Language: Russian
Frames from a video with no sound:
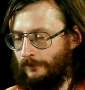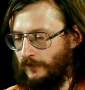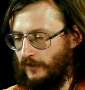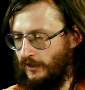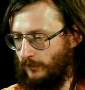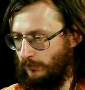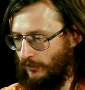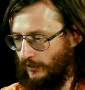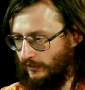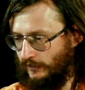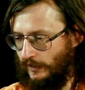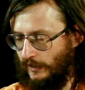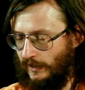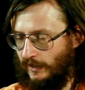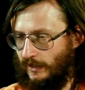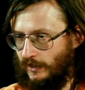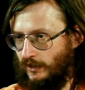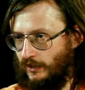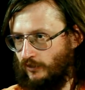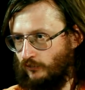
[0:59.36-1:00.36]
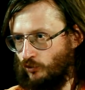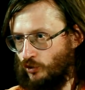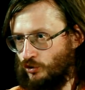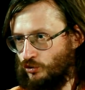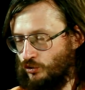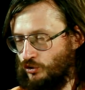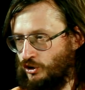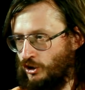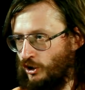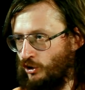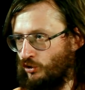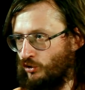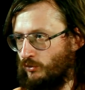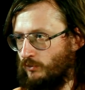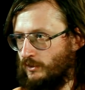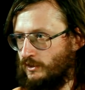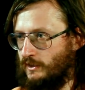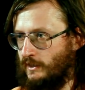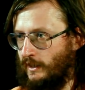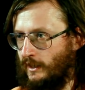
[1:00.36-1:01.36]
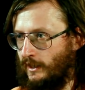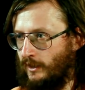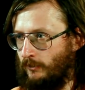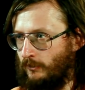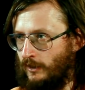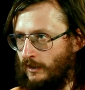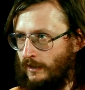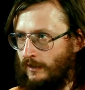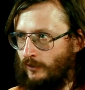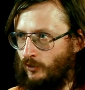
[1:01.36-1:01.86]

И благодаря его изучению мы знаем